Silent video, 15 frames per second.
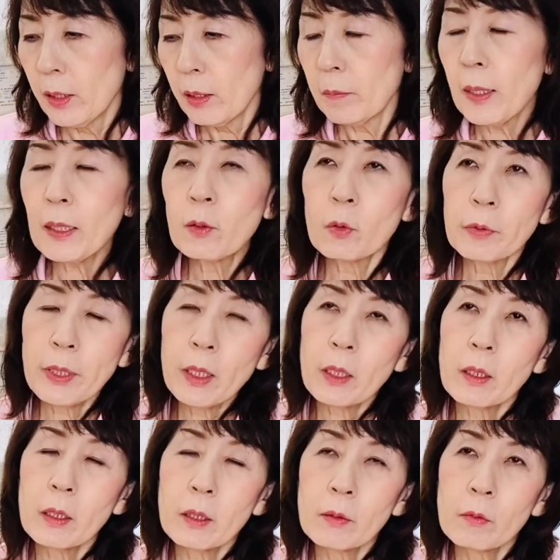あとね、
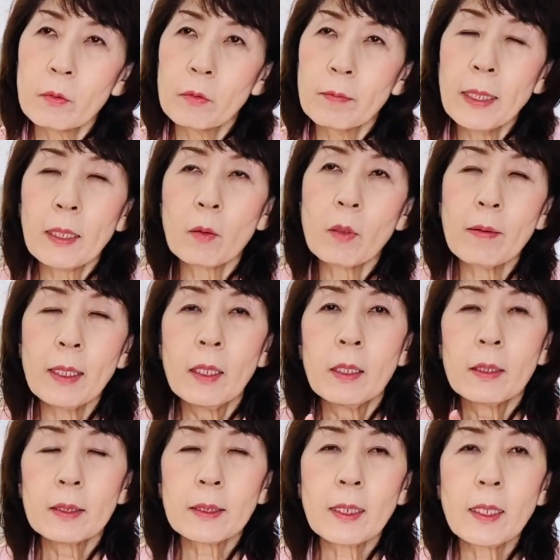これは
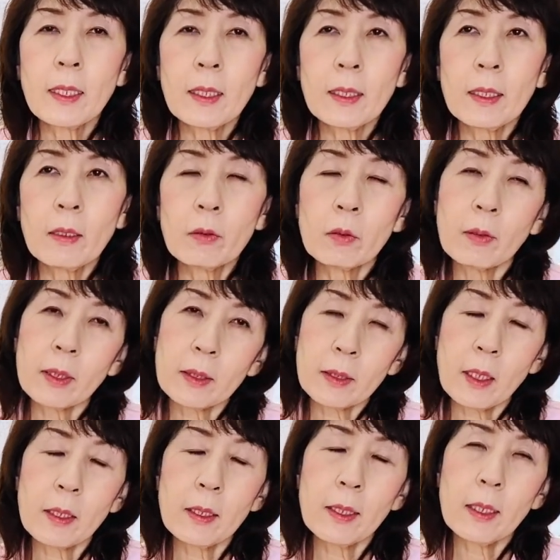疲れてるとか疲
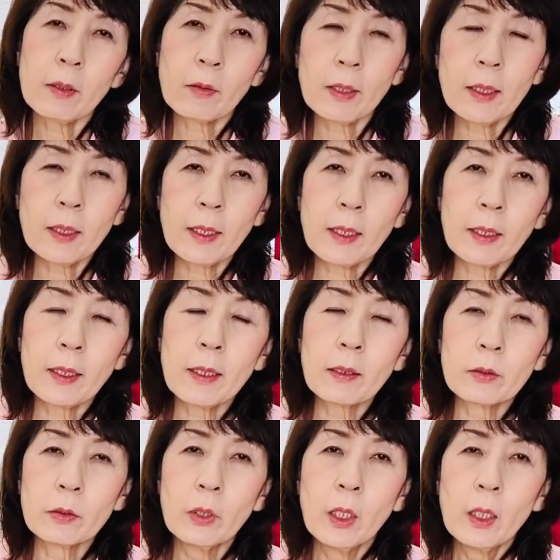れてないとかに関係な
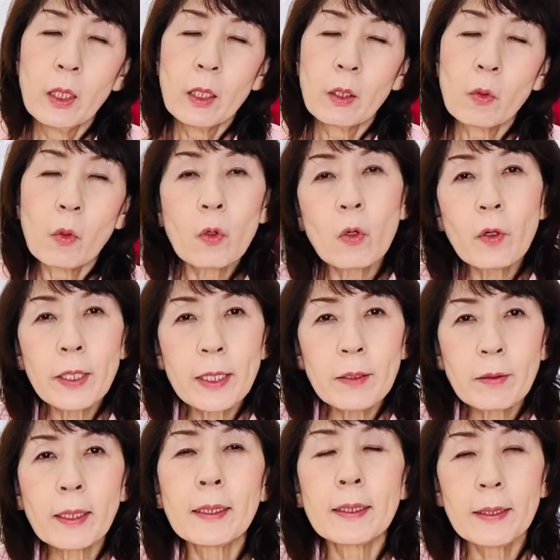く、ご高齢
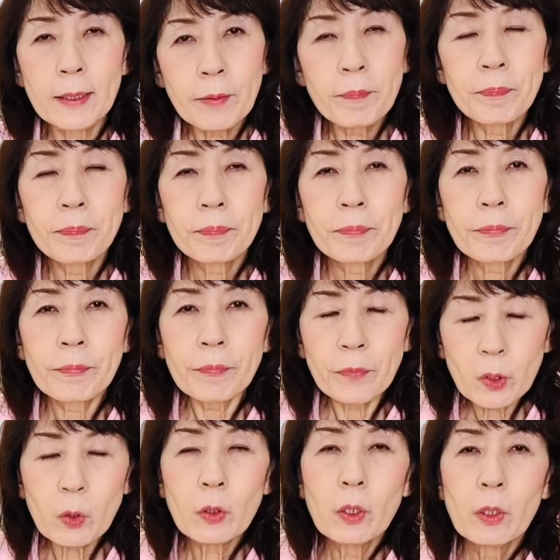の方ね
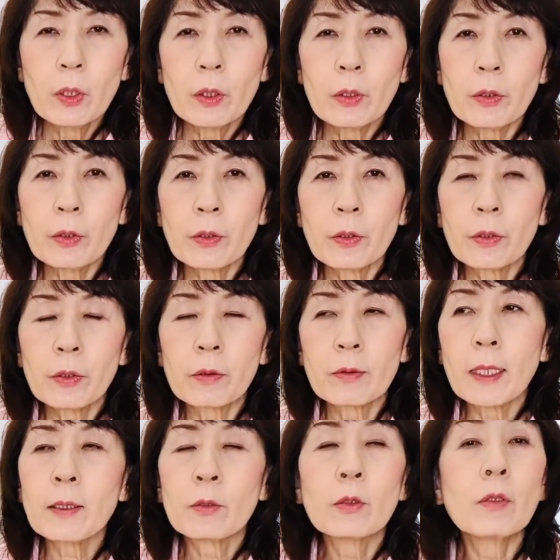のよく
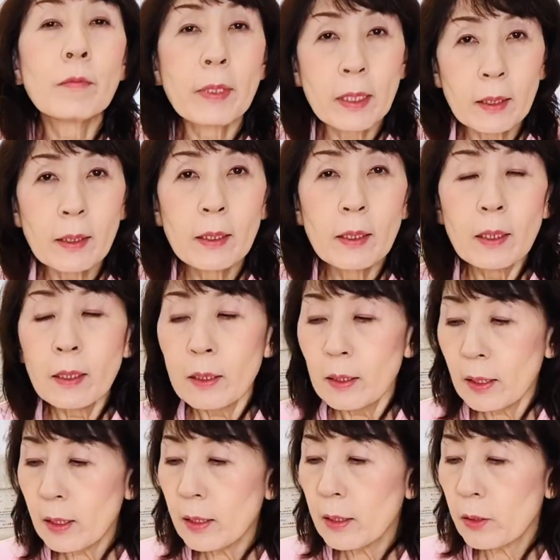ある不眠
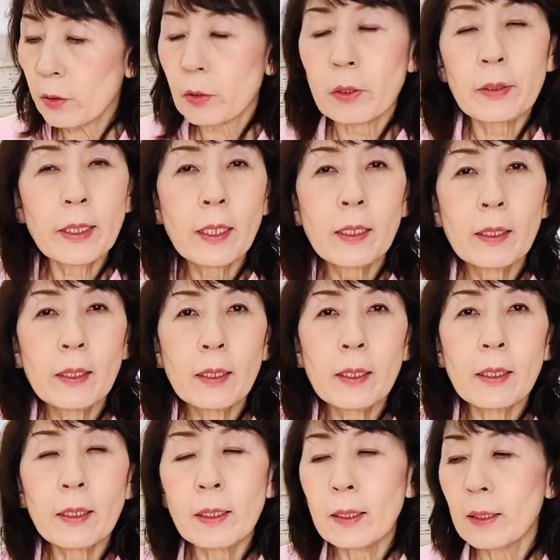にちょっとね試
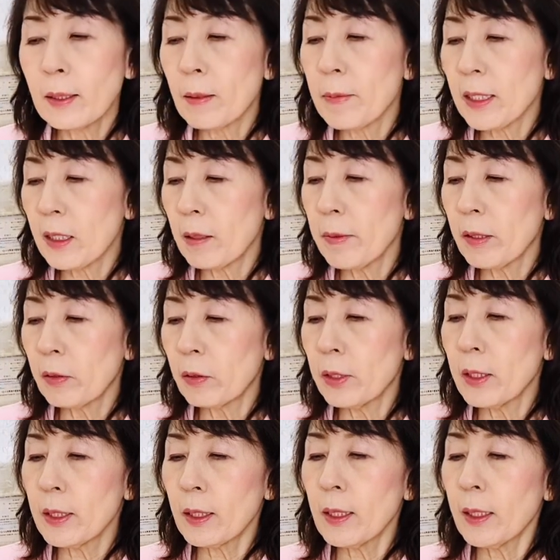してみるとい
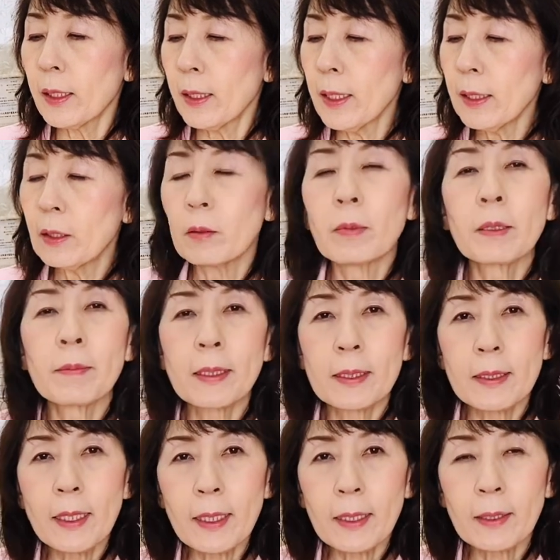いんじゃないかなと思いま
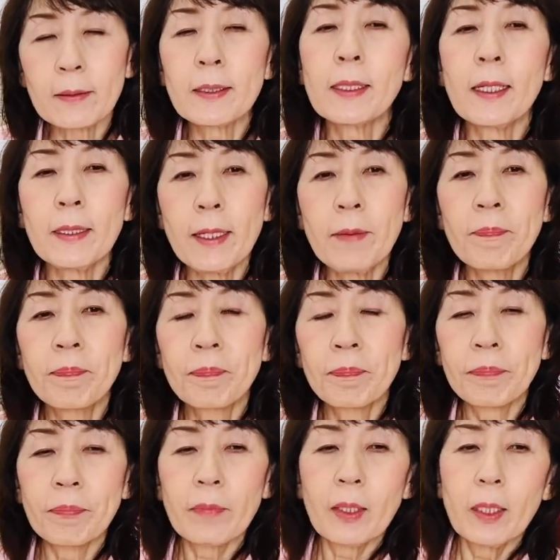すね。こちらね。
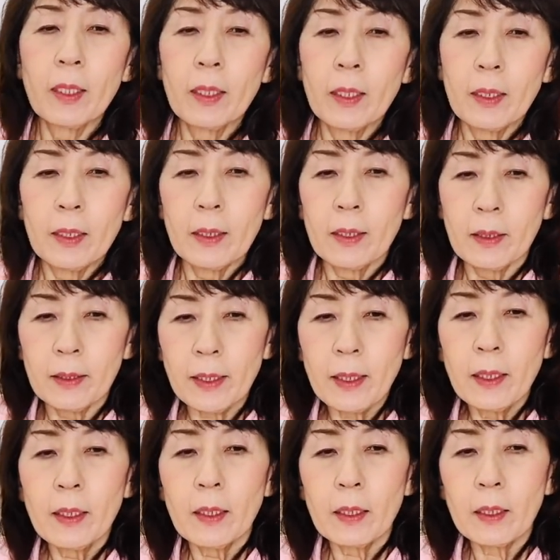で、
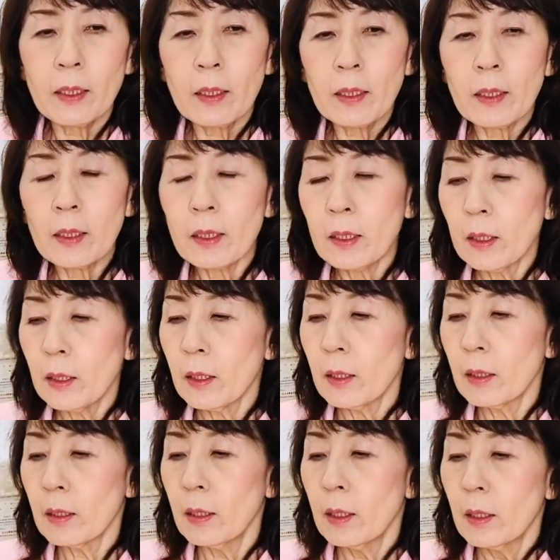疲
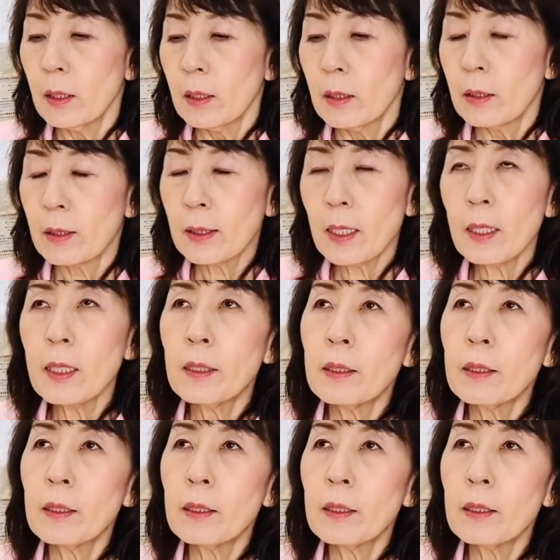れ